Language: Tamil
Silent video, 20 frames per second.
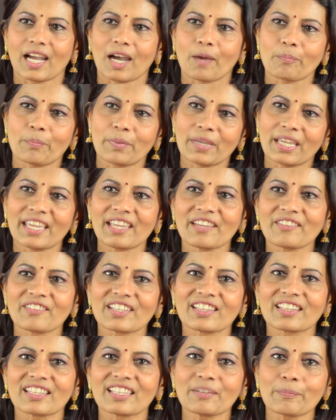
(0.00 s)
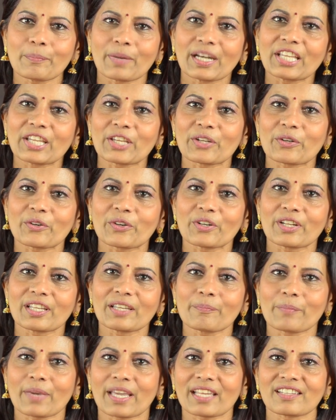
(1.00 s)
அப்பயே வந்து படிக்கணும்னு
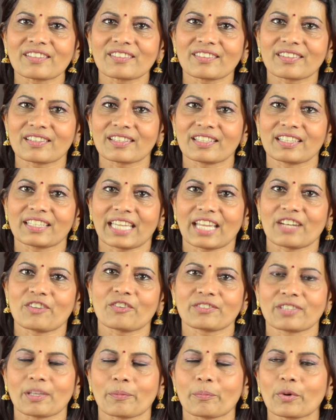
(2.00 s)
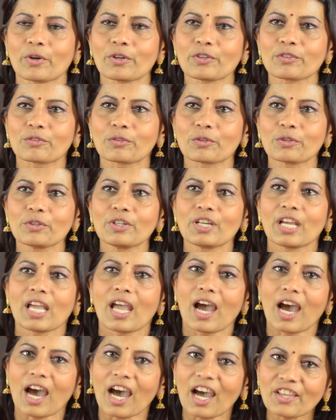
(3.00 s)
பேரண்ட்ஸ் கேனாட் சப்போர்ட் ஸோ
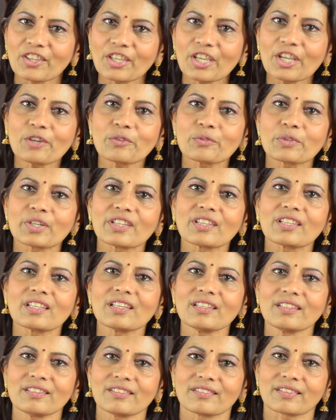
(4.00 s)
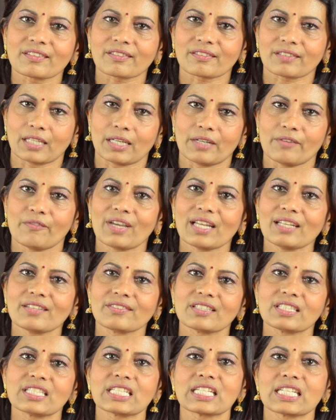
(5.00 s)
அதையும் வந்து வேலை
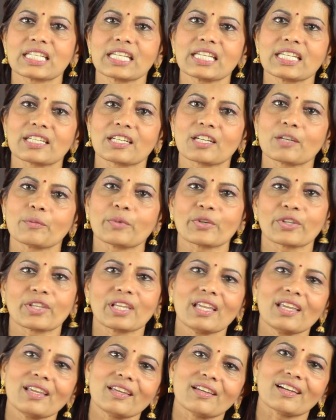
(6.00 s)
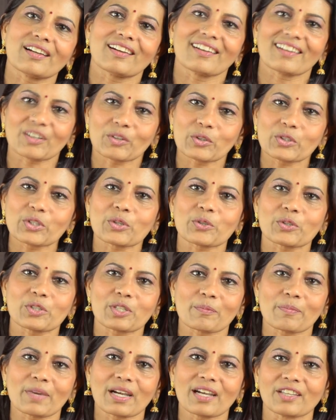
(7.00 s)
செஞ்சுக்கிட்டே இருக்கும் போதே கொஞ்சம்
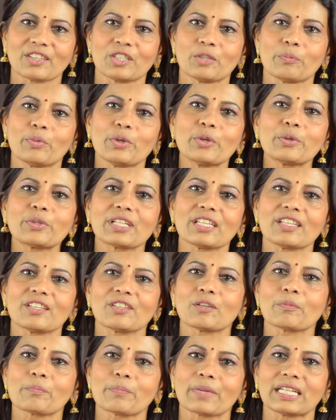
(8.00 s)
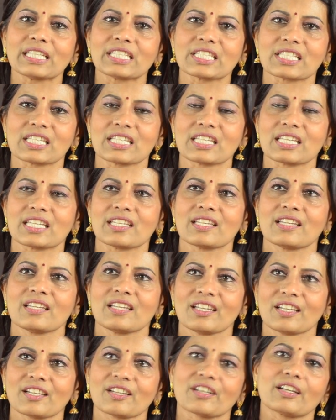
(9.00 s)
கொஞ்சமாக அந்த பியூட்டி தான் படித்து
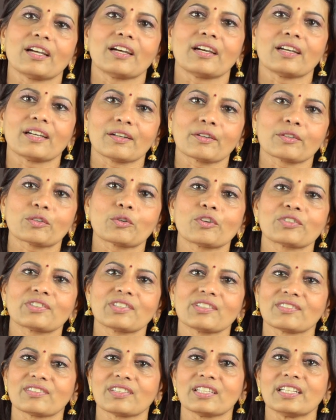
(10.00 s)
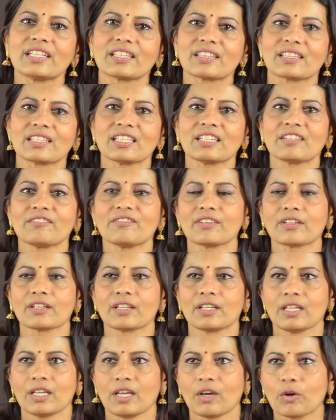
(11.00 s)
கோர்சஸ் எடுத்து
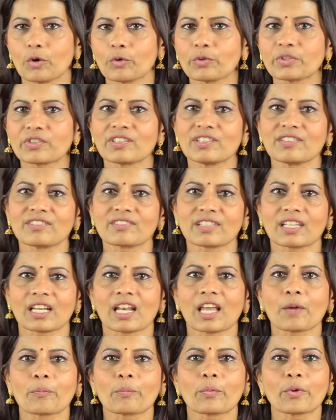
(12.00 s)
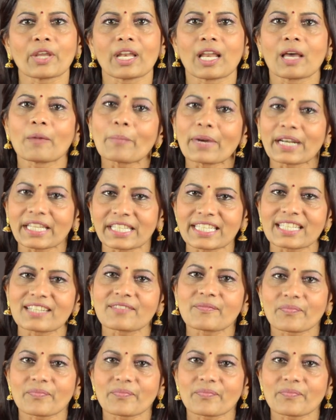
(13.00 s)
ஓவர்சீஸ்க்கெலாம் போயெல்லாம் படித்தேன்